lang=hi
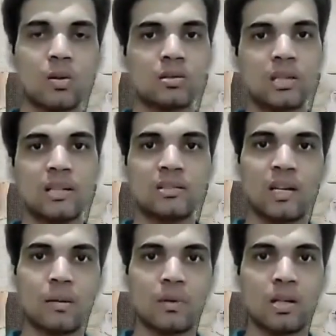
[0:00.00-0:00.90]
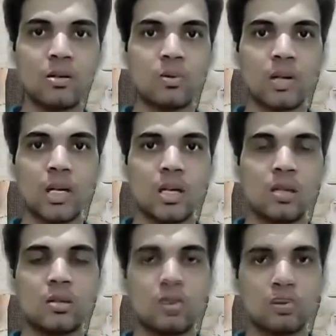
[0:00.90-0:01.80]
और सही सलामत ही होंगे
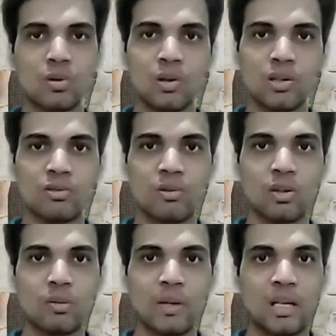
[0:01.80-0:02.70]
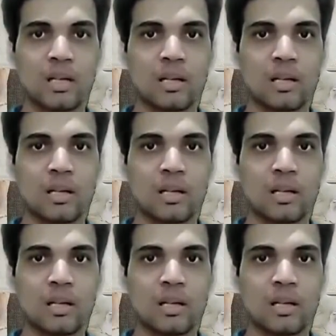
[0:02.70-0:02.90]
तो दोस्तों इस वीडियो में